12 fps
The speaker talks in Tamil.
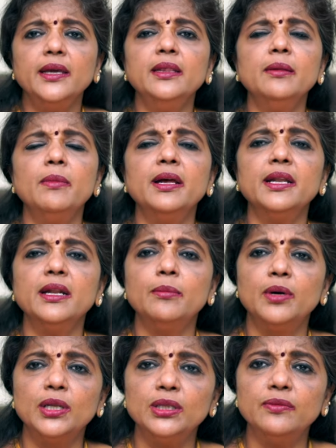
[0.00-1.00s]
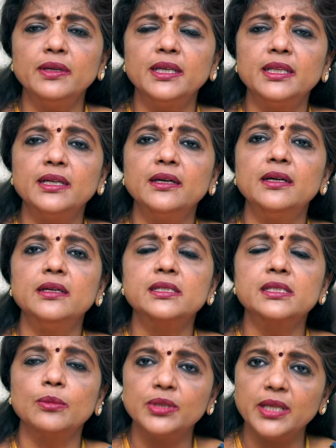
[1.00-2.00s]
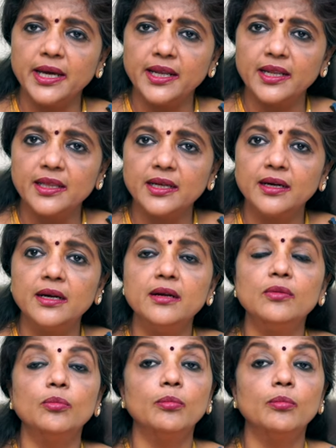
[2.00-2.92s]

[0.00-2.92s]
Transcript: இந்த மாதிரியான மருத்துவ ரீதிகள் சமுதாய ரீதிகள்